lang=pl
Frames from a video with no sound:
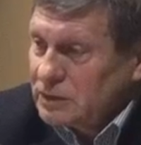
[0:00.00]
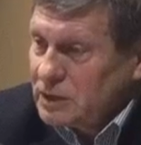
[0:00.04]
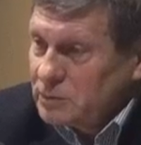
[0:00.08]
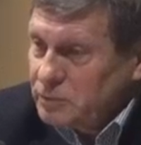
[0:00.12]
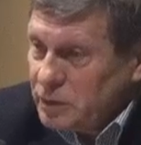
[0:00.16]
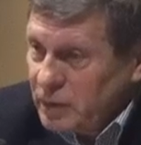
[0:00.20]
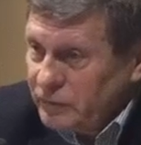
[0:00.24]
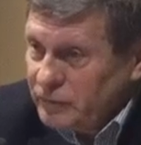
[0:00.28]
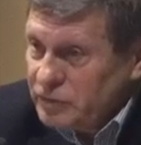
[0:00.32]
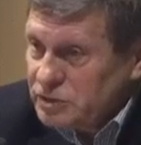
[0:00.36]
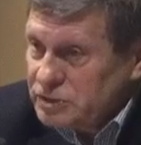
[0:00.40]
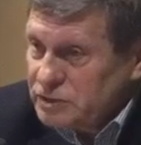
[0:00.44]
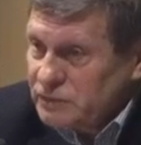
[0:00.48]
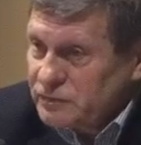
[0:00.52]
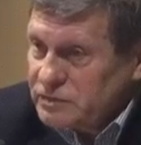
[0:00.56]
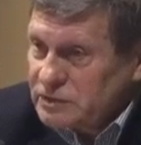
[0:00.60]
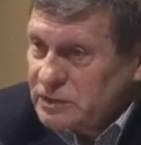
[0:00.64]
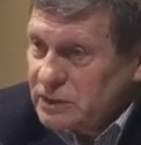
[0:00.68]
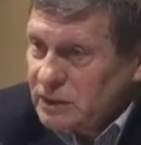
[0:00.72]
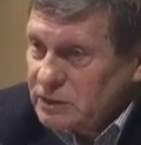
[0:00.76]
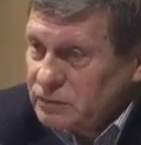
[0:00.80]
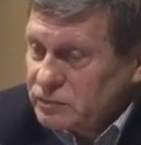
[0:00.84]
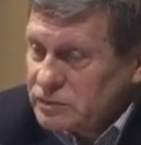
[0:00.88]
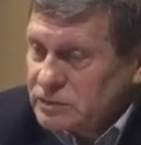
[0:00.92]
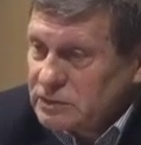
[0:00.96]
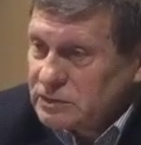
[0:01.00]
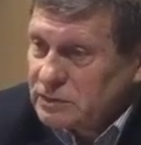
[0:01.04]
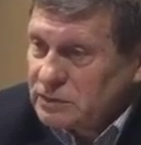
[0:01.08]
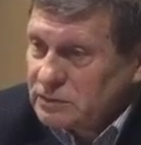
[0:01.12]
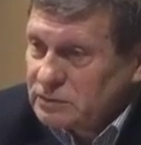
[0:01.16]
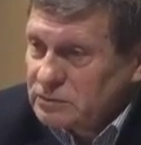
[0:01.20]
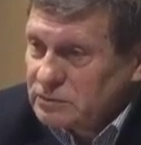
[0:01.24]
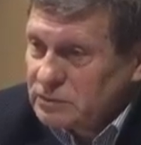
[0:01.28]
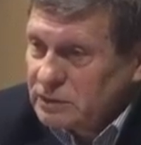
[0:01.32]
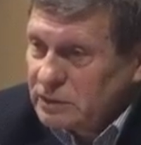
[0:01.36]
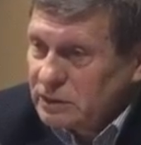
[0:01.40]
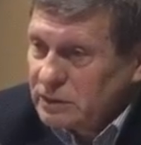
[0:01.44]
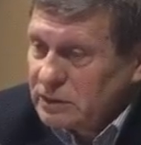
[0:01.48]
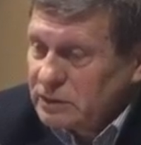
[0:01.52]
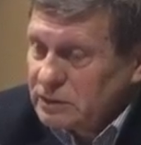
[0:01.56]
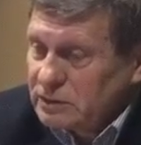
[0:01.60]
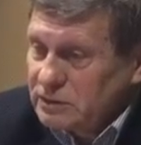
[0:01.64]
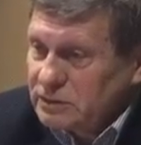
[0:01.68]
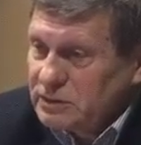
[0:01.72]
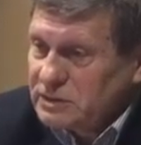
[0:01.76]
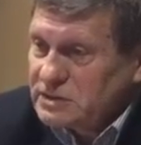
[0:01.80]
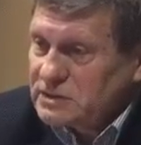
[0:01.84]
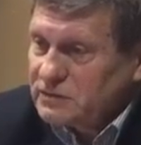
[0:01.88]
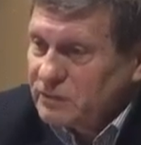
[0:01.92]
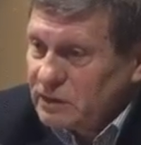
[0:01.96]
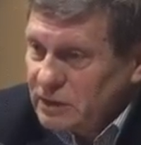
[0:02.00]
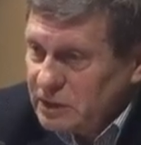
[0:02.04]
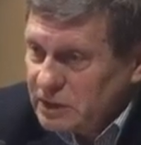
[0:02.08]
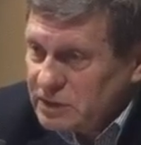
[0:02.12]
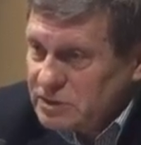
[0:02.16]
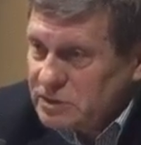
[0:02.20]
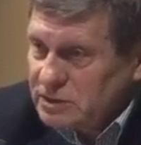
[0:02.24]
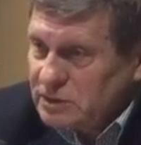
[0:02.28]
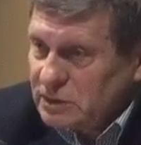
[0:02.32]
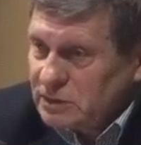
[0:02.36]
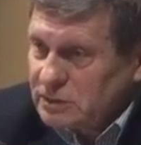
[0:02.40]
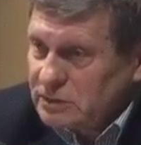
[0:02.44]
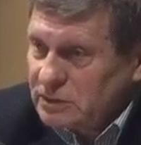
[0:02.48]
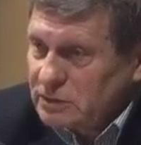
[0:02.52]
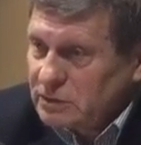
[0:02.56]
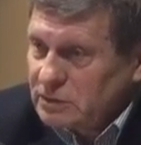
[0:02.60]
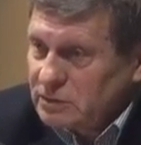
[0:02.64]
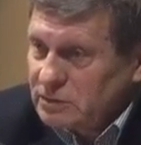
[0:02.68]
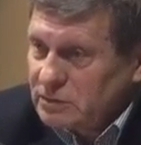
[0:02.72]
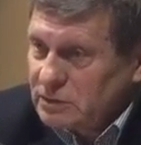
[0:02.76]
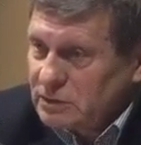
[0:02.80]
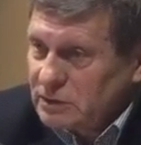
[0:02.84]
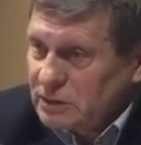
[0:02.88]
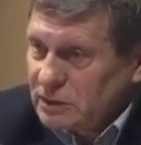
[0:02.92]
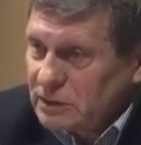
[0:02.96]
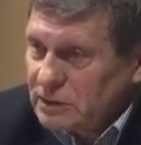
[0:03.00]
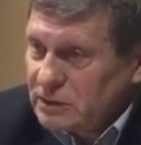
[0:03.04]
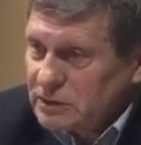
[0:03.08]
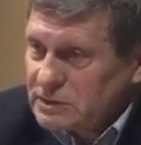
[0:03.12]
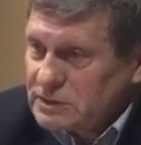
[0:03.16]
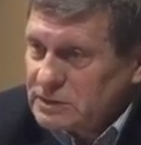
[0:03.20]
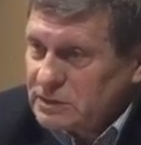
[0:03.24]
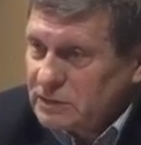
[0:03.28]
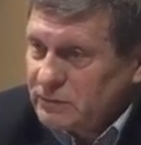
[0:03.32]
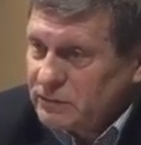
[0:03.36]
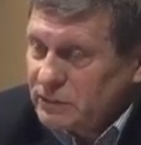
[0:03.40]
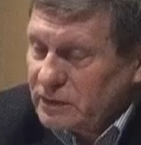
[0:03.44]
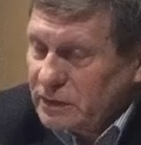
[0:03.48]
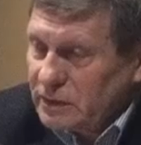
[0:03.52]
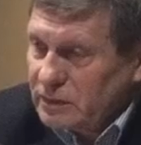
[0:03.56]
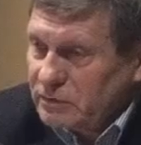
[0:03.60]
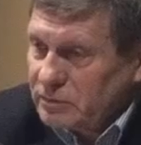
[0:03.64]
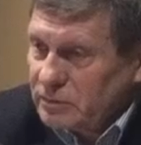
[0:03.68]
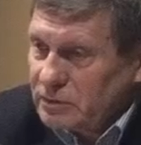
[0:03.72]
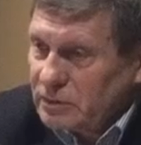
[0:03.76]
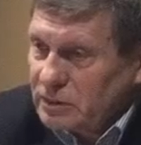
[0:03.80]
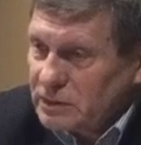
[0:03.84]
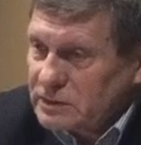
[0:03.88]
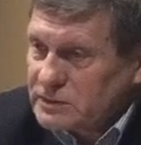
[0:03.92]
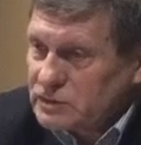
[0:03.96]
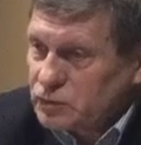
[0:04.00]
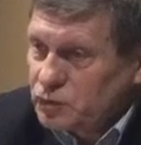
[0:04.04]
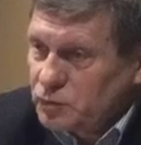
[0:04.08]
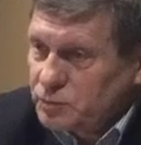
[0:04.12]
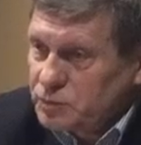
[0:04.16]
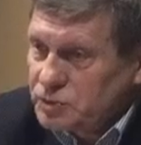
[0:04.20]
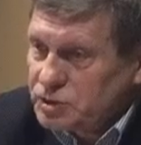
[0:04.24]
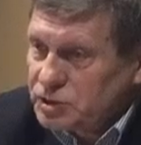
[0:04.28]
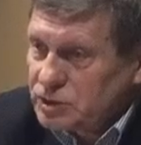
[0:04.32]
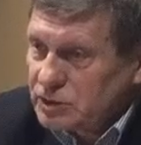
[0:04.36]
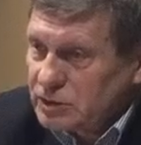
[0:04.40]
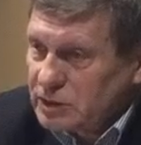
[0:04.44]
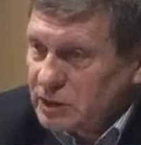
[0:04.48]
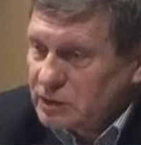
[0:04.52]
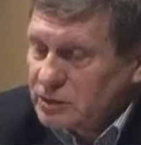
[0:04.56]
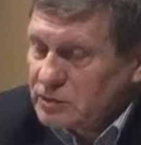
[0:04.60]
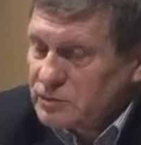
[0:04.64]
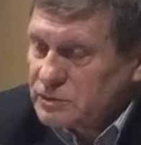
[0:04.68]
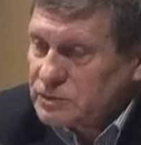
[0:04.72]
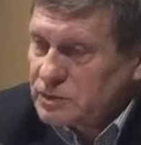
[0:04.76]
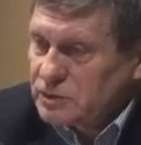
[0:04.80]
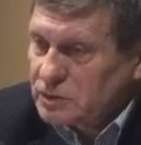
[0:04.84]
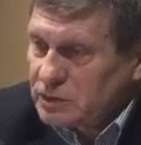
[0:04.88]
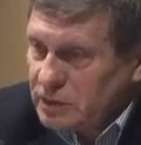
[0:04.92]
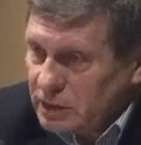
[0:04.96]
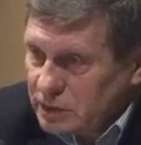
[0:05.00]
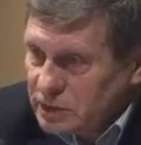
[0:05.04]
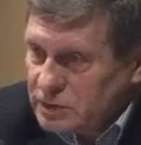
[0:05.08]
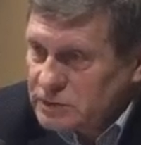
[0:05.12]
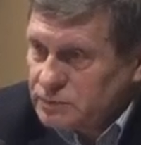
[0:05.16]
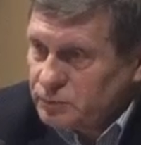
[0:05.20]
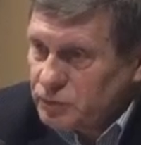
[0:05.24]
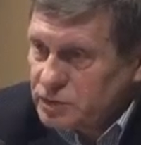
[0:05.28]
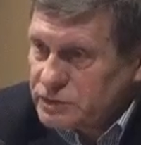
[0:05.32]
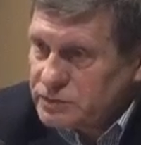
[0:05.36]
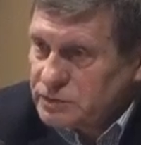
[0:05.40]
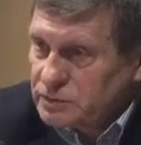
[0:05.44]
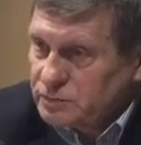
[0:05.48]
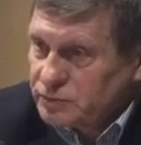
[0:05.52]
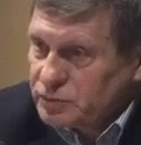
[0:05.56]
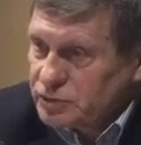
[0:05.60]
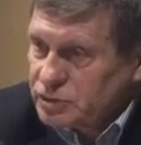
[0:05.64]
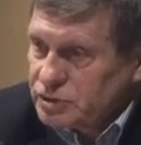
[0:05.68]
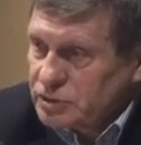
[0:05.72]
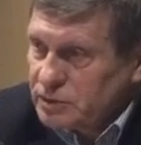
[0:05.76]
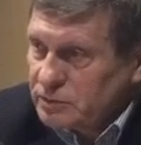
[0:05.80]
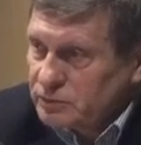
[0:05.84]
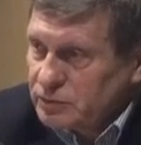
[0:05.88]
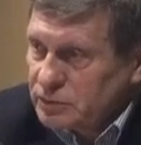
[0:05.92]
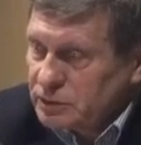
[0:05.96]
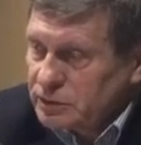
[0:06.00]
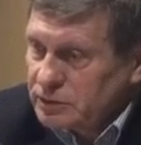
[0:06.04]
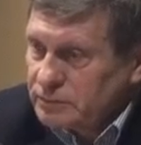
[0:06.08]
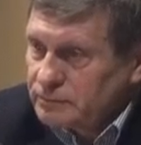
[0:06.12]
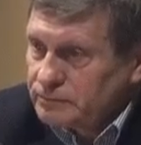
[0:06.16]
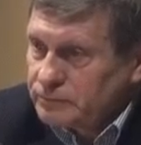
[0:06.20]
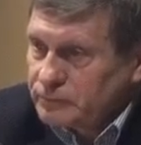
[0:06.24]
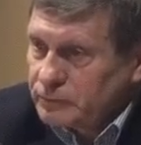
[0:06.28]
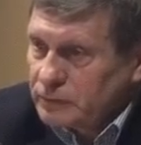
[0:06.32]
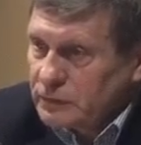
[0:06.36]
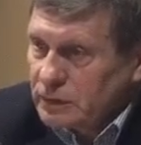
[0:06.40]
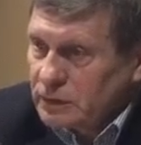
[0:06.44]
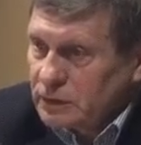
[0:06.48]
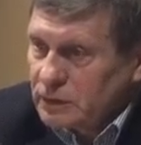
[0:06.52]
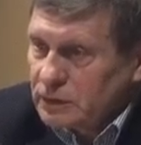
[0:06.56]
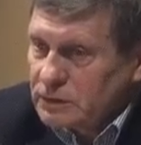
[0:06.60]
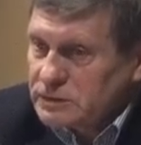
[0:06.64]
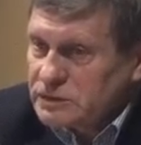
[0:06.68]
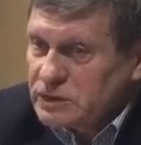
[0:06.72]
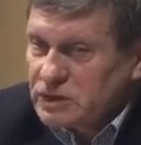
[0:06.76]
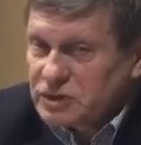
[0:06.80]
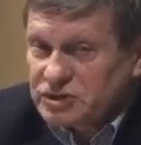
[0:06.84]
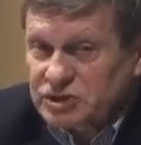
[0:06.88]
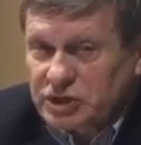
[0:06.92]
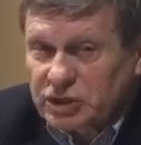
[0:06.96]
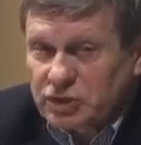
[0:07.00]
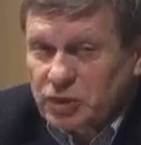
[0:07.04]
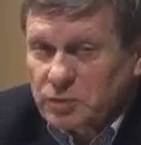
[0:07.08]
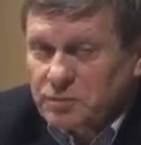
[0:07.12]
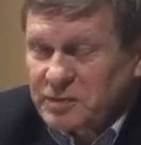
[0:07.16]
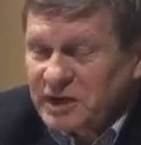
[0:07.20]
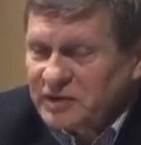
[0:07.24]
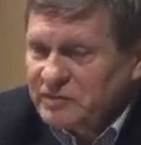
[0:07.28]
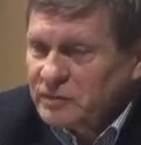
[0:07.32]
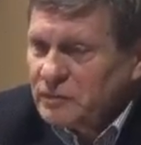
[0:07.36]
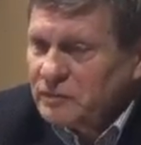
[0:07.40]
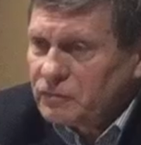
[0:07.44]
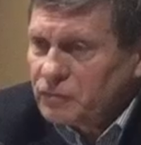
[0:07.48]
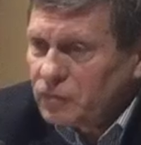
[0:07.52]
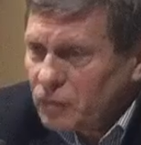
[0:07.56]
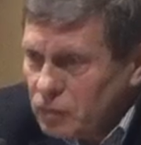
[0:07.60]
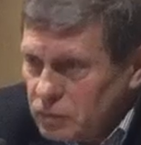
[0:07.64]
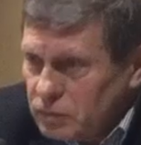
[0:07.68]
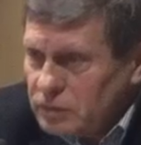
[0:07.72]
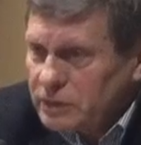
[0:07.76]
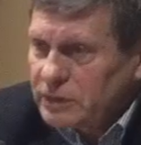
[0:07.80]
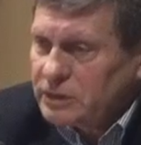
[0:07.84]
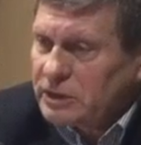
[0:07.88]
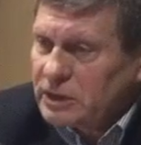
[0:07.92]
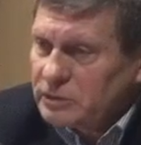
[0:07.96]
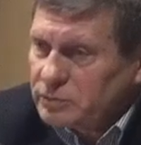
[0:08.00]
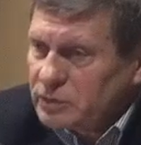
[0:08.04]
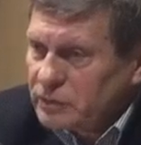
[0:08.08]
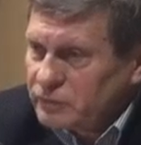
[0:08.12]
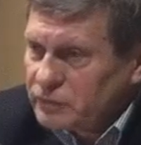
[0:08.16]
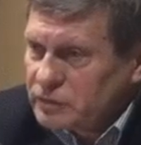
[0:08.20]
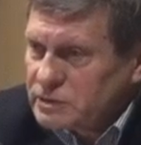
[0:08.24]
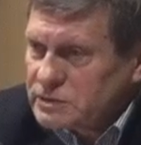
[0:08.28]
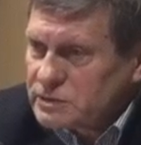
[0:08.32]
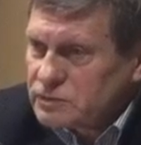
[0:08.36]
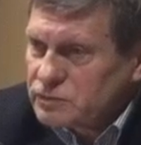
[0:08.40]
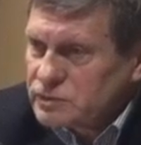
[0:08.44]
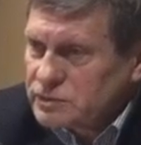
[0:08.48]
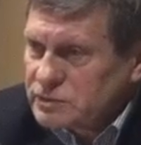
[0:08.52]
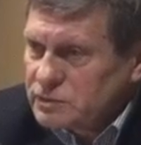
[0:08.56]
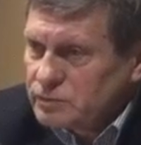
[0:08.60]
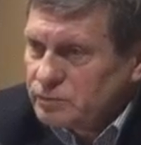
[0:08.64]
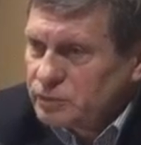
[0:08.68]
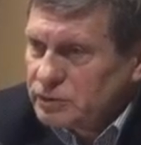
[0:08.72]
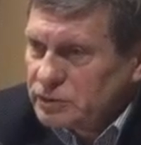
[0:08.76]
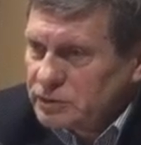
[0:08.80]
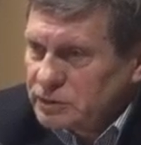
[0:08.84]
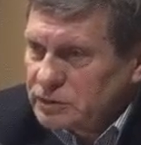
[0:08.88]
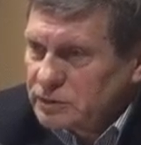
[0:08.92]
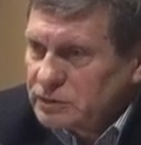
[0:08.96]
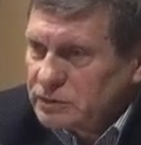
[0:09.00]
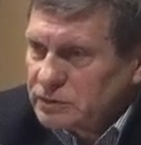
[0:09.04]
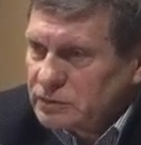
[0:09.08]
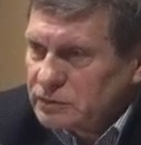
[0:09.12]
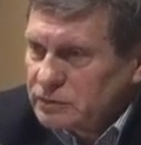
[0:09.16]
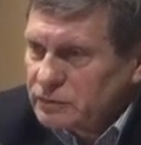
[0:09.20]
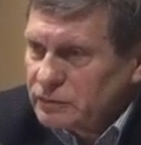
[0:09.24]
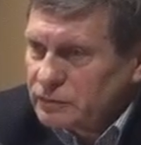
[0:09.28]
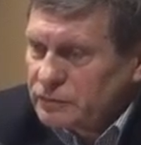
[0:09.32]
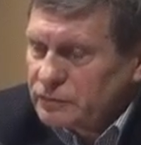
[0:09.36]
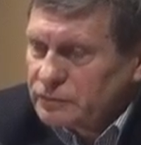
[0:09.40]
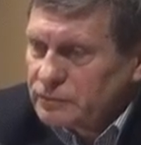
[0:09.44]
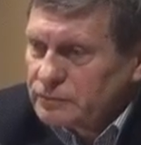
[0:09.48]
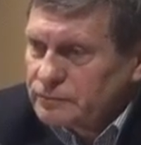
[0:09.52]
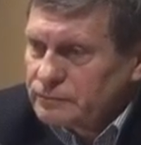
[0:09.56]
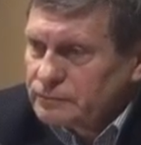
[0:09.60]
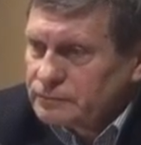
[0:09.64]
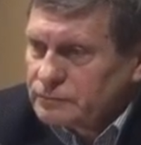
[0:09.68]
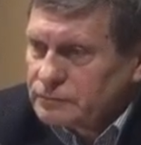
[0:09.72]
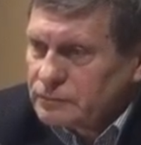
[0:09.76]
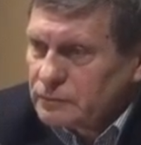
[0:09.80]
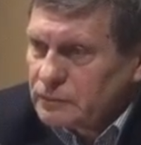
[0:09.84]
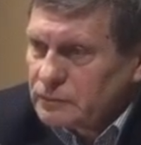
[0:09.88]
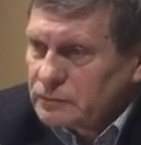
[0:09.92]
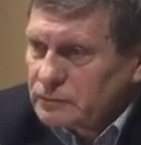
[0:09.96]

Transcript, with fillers: nie bawić się w zgaduj zgadule, nie zwalać na tylko na strefę euro, a skupić się na tym, co i tak jest Polsce potrzebne, co, czego prawie w ogóle nie ma w dyskusji polityków,